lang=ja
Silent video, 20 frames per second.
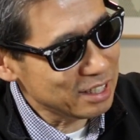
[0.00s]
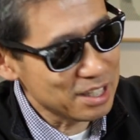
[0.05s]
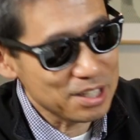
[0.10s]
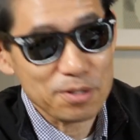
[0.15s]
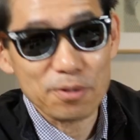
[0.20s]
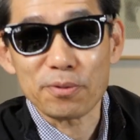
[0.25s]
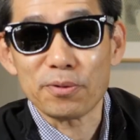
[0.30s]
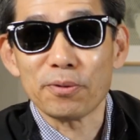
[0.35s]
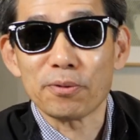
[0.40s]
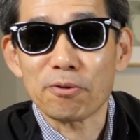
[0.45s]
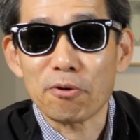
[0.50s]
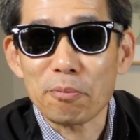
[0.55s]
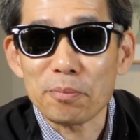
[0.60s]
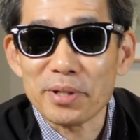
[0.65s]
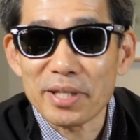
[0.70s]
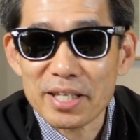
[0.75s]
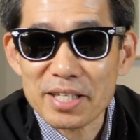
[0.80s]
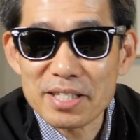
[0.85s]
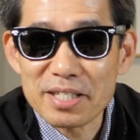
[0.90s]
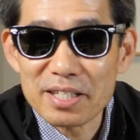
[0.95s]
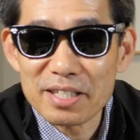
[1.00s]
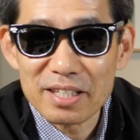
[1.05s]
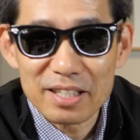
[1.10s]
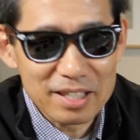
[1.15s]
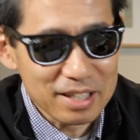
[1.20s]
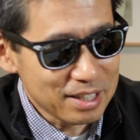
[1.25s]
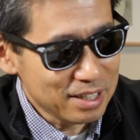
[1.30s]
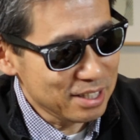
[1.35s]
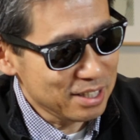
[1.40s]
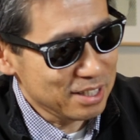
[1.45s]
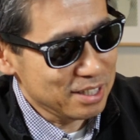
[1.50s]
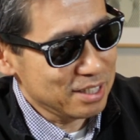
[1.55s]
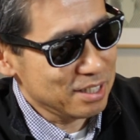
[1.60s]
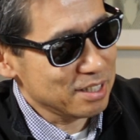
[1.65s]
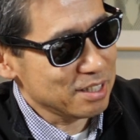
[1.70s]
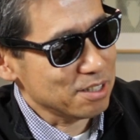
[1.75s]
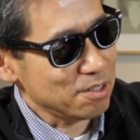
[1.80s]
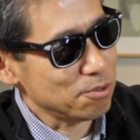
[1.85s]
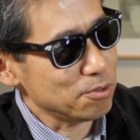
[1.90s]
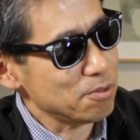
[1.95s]
送料込みです。
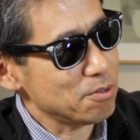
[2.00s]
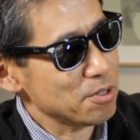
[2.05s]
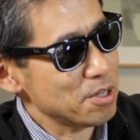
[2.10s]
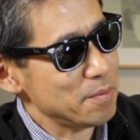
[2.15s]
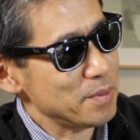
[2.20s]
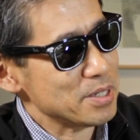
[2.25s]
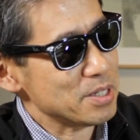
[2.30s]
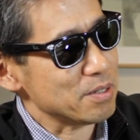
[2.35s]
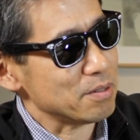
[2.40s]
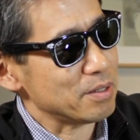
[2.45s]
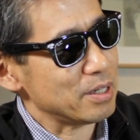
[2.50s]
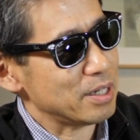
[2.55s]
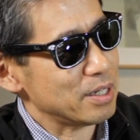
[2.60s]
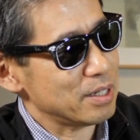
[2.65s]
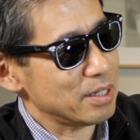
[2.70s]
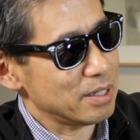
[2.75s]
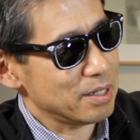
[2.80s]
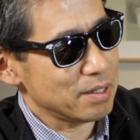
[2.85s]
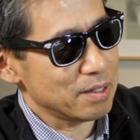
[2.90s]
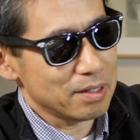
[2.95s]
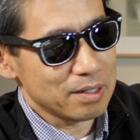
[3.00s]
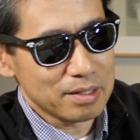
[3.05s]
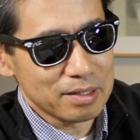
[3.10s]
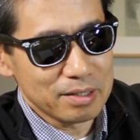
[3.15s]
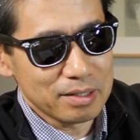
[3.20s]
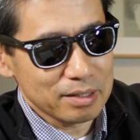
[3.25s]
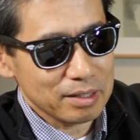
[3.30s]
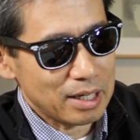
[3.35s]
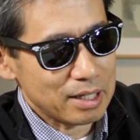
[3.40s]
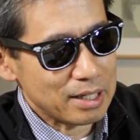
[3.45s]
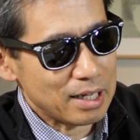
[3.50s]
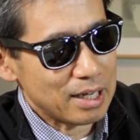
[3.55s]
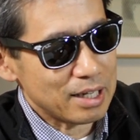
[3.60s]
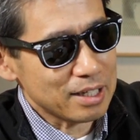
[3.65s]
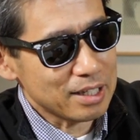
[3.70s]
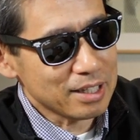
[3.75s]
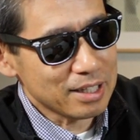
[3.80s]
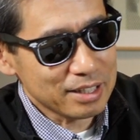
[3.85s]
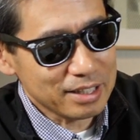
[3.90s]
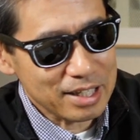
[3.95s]
驚きますよね。ただ
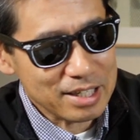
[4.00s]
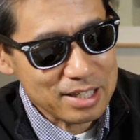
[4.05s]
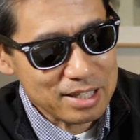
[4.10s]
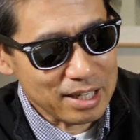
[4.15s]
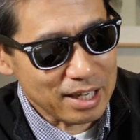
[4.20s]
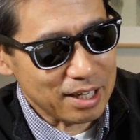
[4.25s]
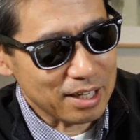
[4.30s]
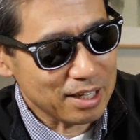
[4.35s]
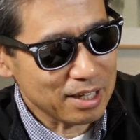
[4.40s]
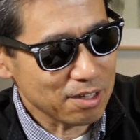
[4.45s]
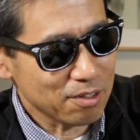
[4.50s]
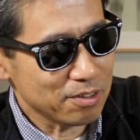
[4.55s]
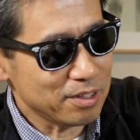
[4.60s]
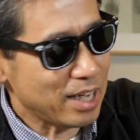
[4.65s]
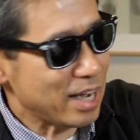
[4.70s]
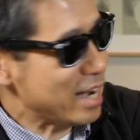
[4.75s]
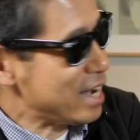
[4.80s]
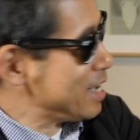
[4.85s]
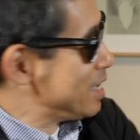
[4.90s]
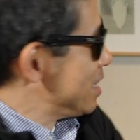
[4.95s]
ですね、これ長